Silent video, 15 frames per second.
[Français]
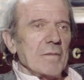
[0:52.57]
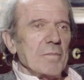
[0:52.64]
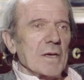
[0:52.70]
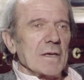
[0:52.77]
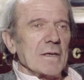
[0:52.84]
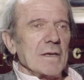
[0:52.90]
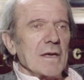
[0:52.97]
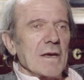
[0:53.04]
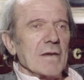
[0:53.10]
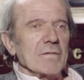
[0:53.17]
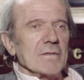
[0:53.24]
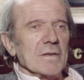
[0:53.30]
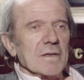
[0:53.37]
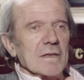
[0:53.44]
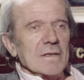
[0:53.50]
parler
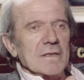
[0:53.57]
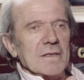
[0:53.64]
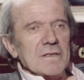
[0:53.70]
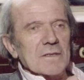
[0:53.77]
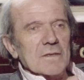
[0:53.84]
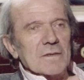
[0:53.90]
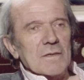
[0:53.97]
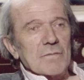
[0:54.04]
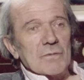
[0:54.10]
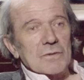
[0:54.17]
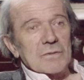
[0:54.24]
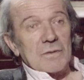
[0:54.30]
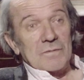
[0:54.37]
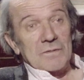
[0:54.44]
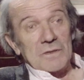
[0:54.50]
avant avec des gens qui vous
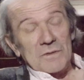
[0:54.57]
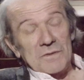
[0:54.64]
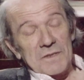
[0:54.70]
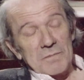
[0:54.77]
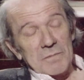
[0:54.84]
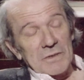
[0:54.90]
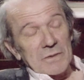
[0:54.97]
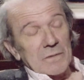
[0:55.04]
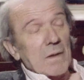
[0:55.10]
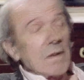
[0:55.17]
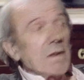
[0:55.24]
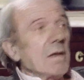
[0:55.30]
reçoivent gentiment,